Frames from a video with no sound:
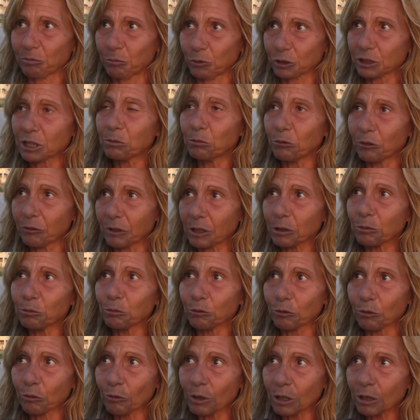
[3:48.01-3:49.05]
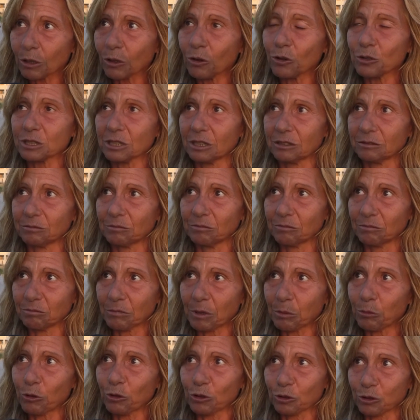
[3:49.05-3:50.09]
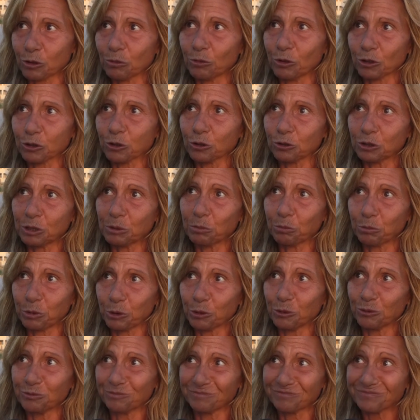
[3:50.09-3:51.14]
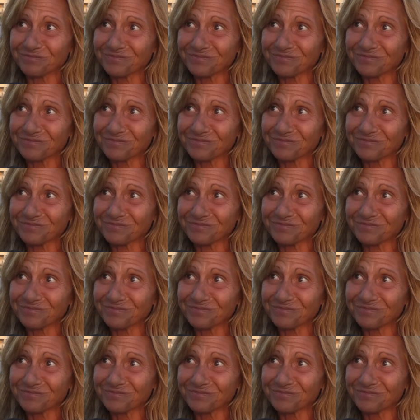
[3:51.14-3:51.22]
potremmo fare qualcosa ma molto molto di più.